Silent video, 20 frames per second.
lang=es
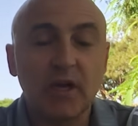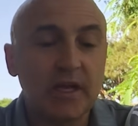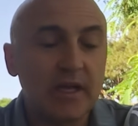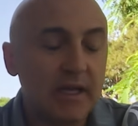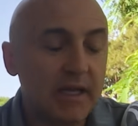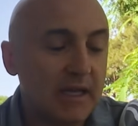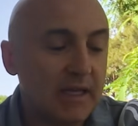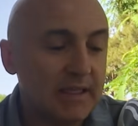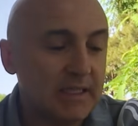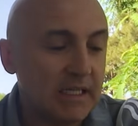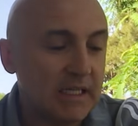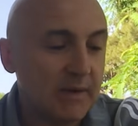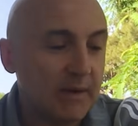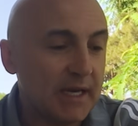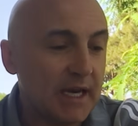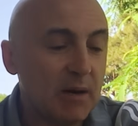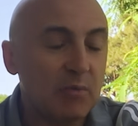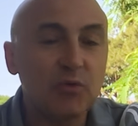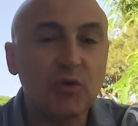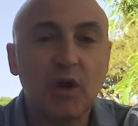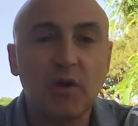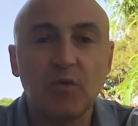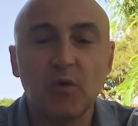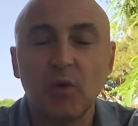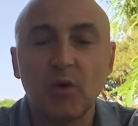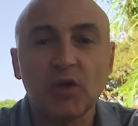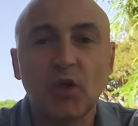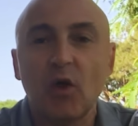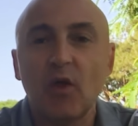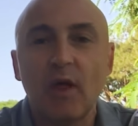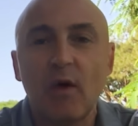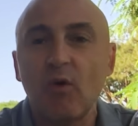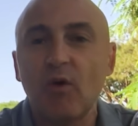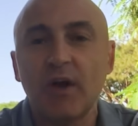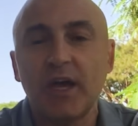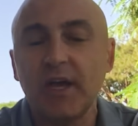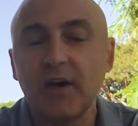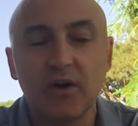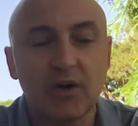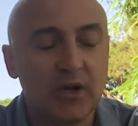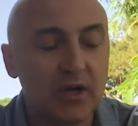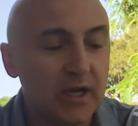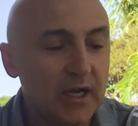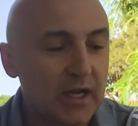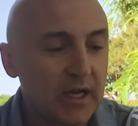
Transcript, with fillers: eh, eh, ya sabéis que en el mundo del fútbol todo da un giro